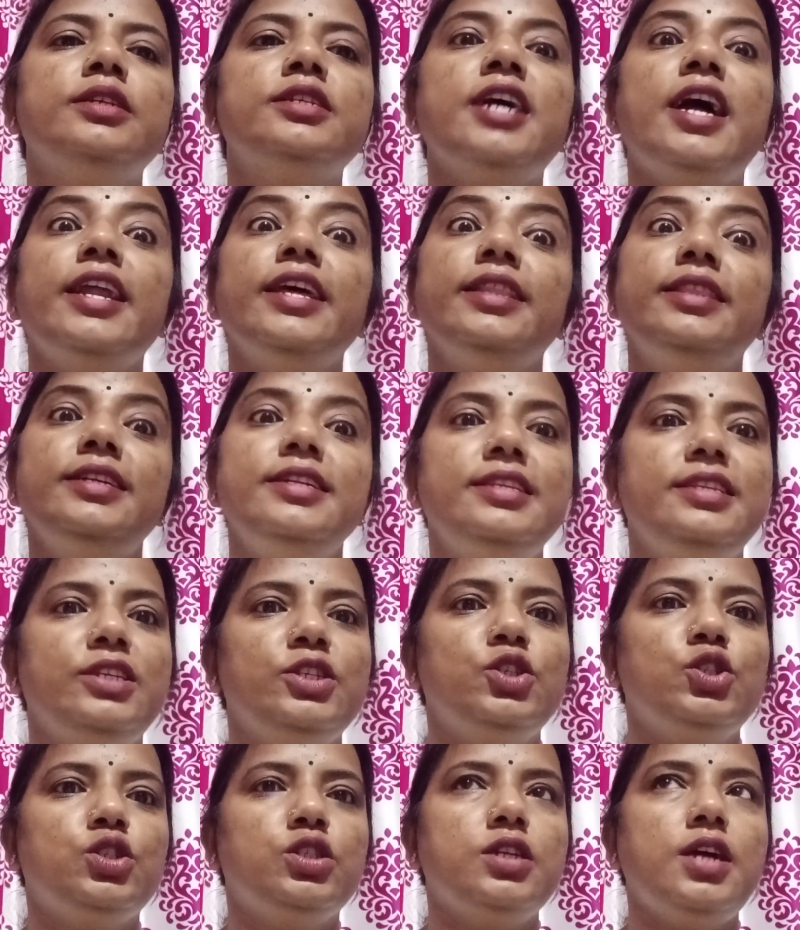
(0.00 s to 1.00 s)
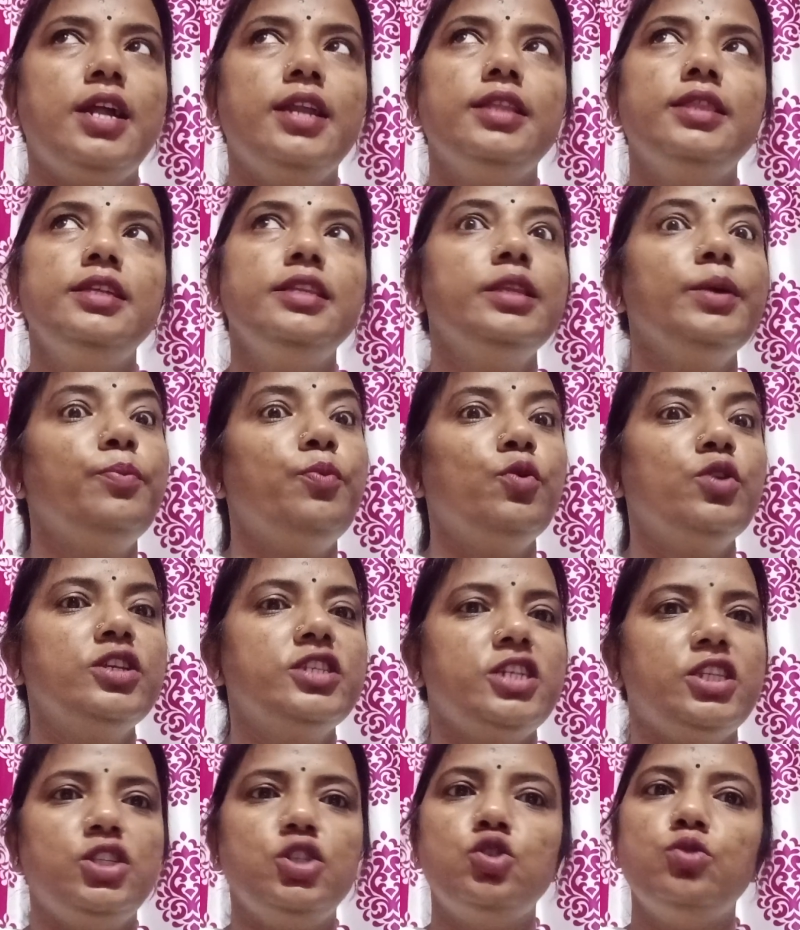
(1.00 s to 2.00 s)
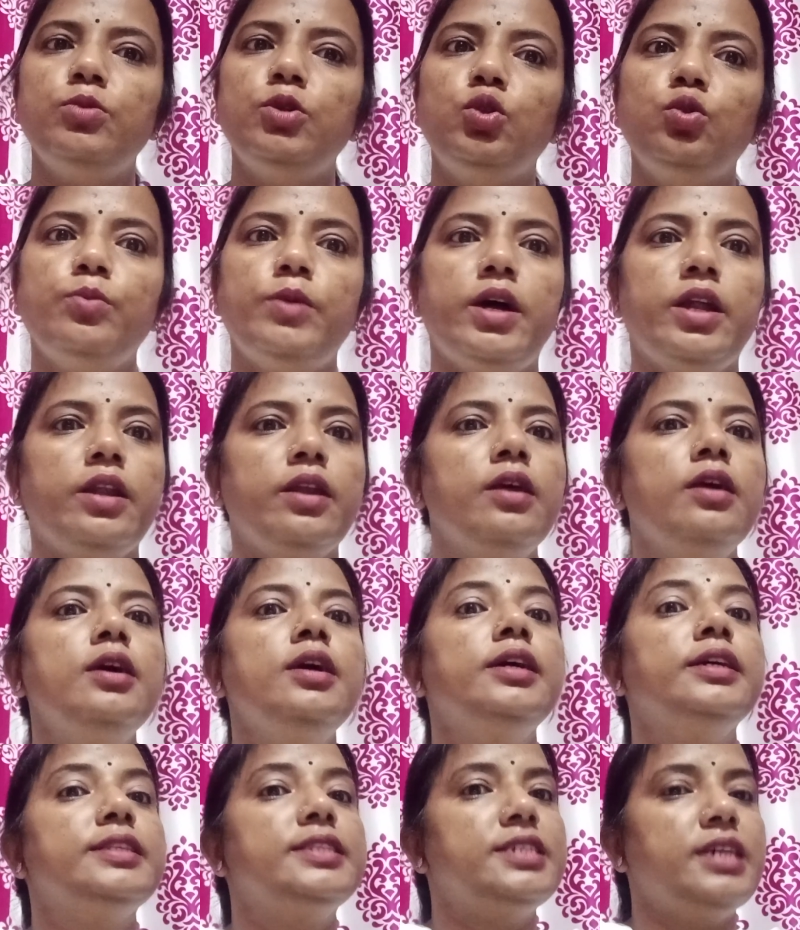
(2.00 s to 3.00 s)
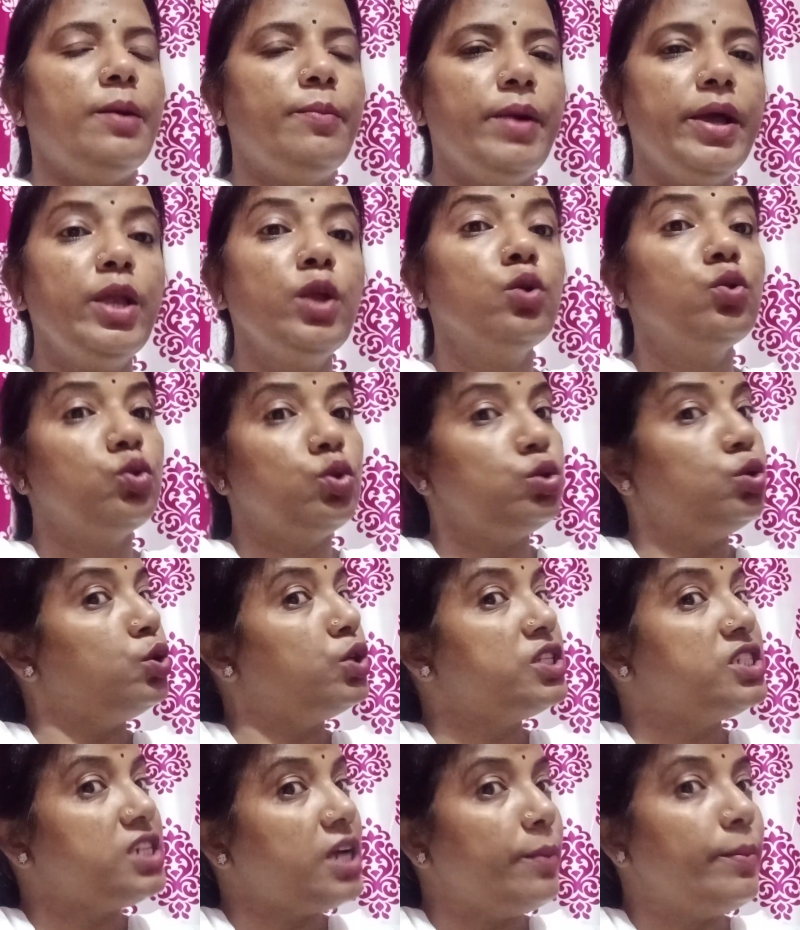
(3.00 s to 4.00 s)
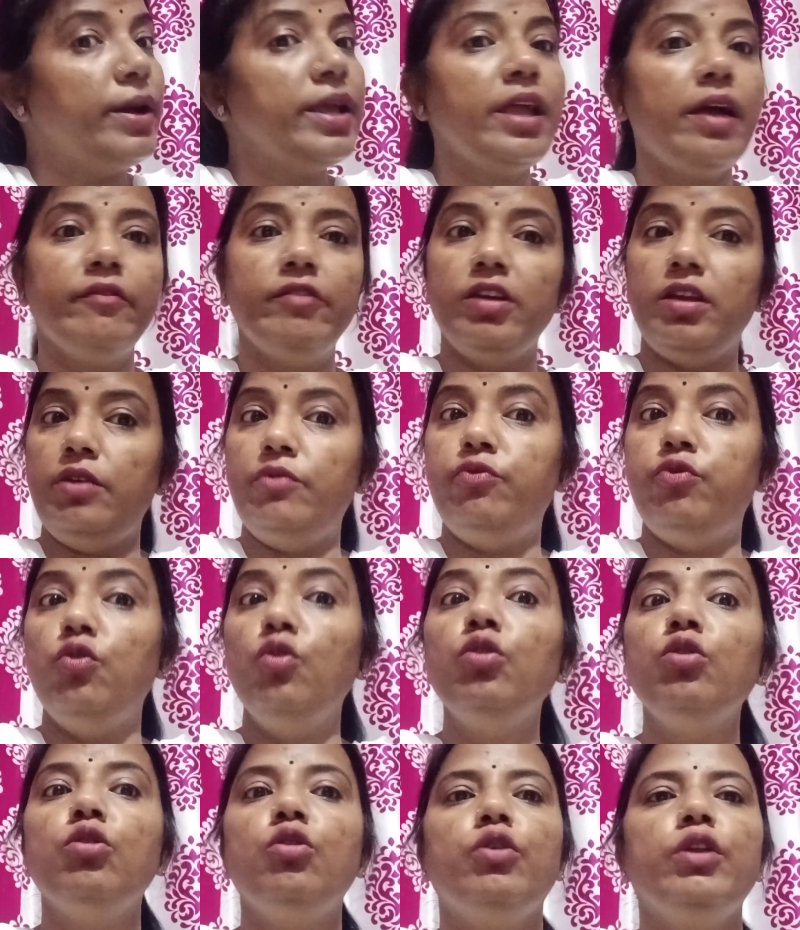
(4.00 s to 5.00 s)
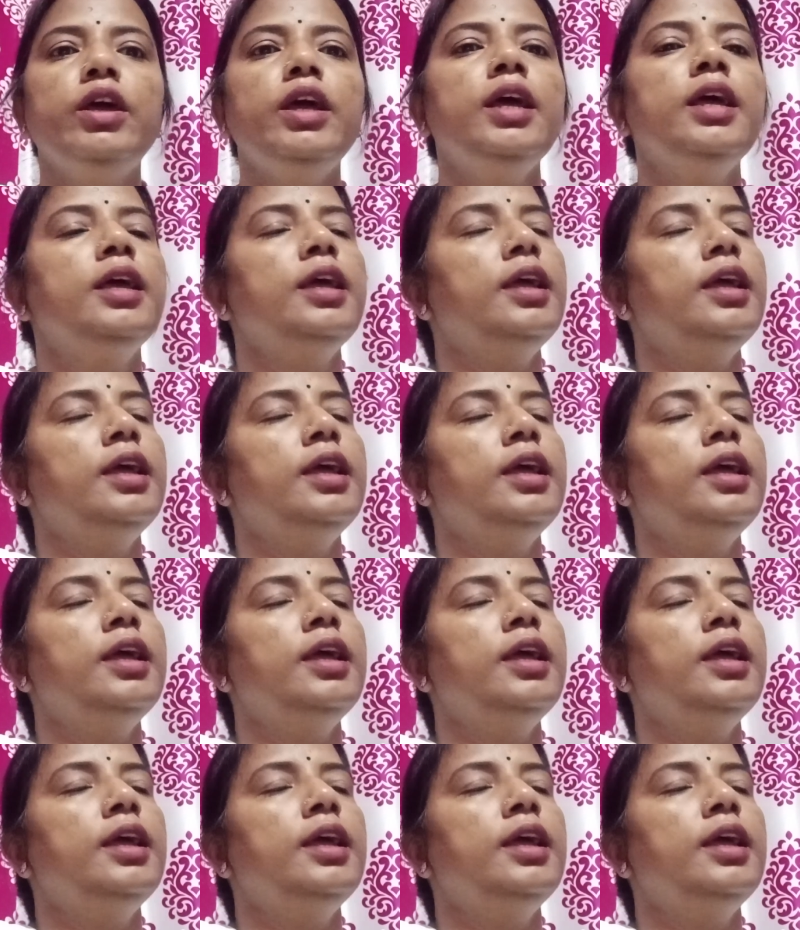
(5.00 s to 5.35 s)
সাড়ে তিনটে সাড়ে তিনটে পৌনে চারটার সময় তোমার জামাই গুণধর জামাই আমাকে ফোন করে